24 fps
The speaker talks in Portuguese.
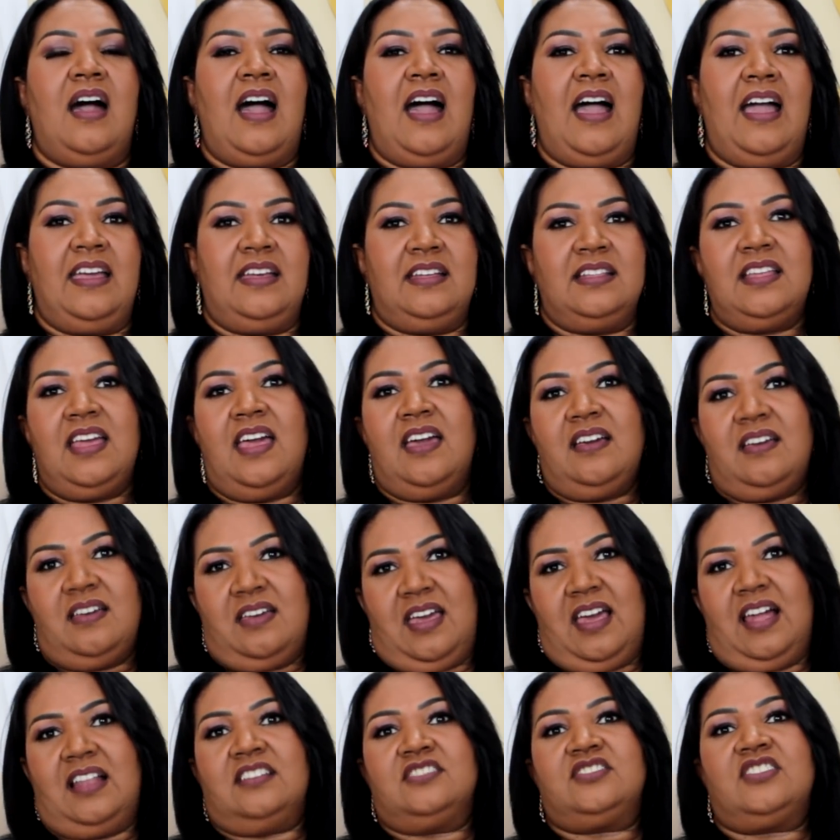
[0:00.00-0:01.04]
Aí, né,
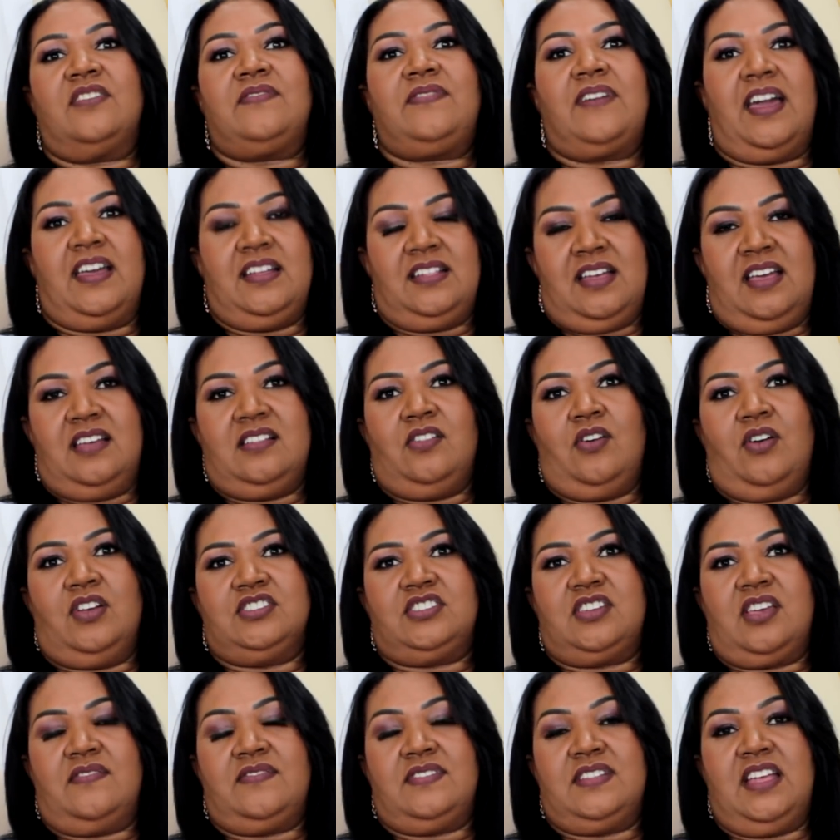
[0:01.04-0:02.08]
ela já vai, né,
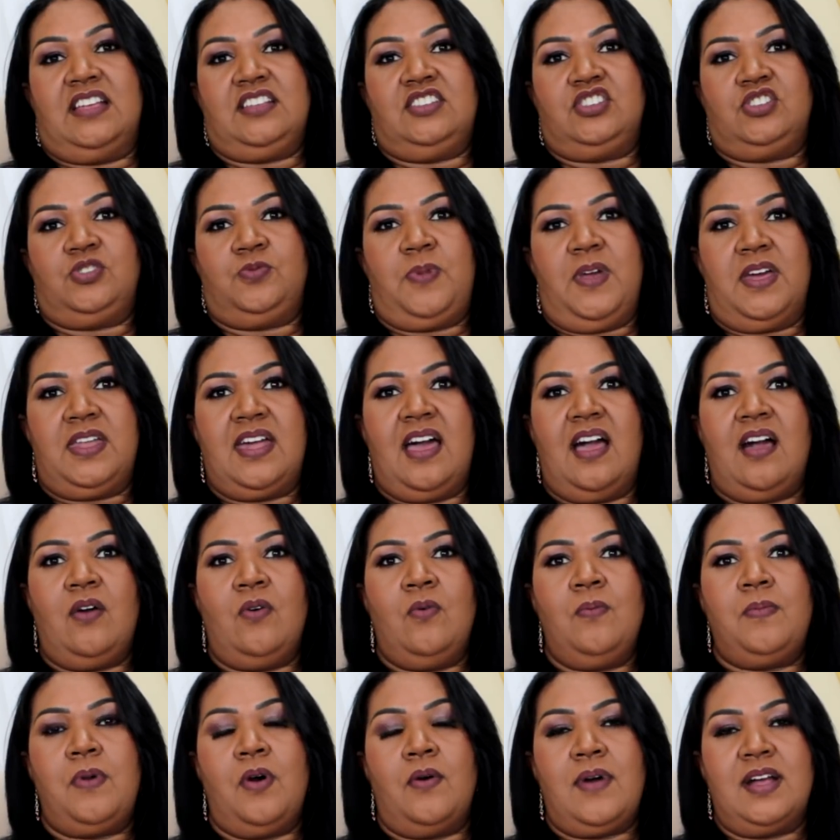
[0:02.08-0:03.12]
lógico, evidente, esperar
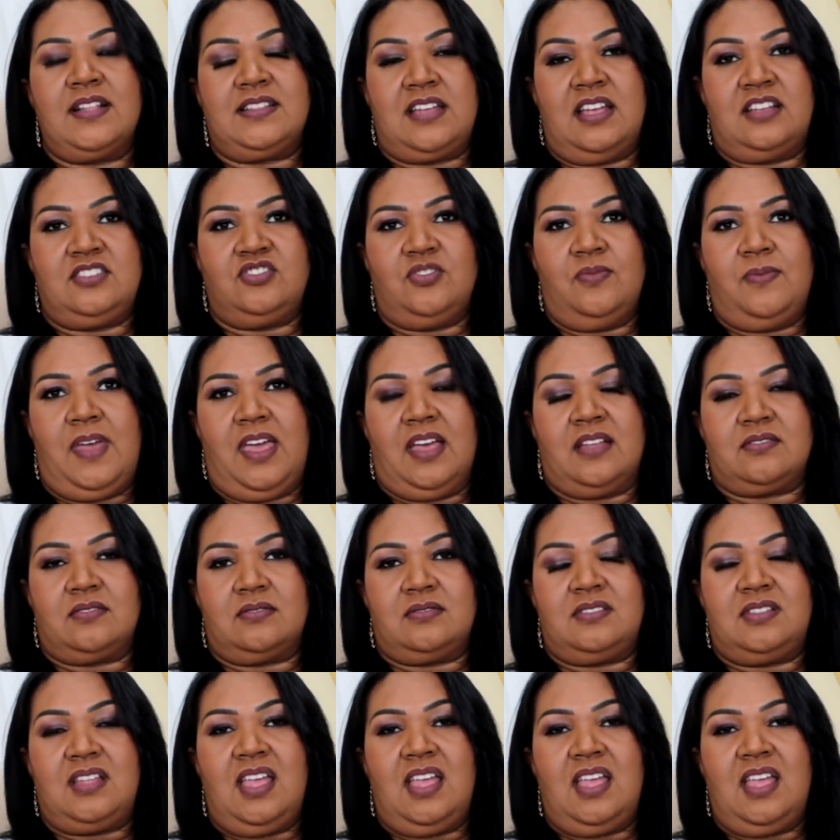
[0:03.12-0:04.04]
um bom atendimento.